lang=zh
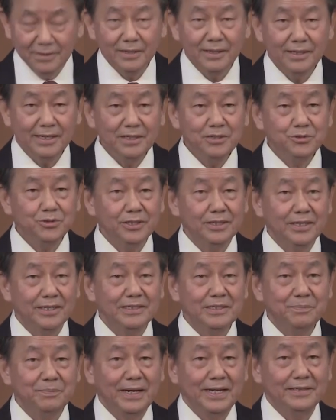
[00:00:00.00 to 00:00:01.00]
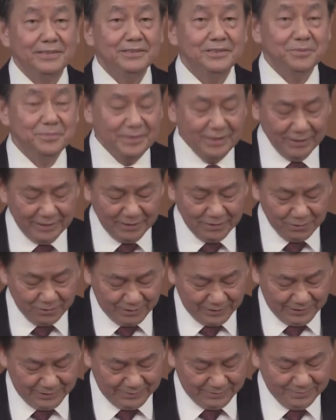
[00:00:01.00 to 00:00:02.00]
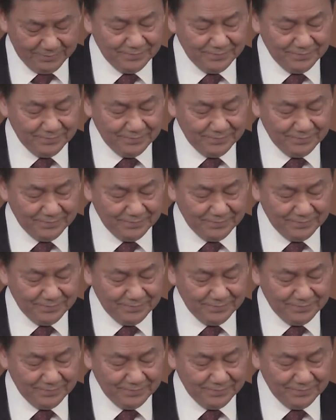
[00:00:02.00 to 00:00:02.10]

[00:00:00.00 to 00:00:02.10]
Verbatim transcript: 跟随到一半就没有跟随了，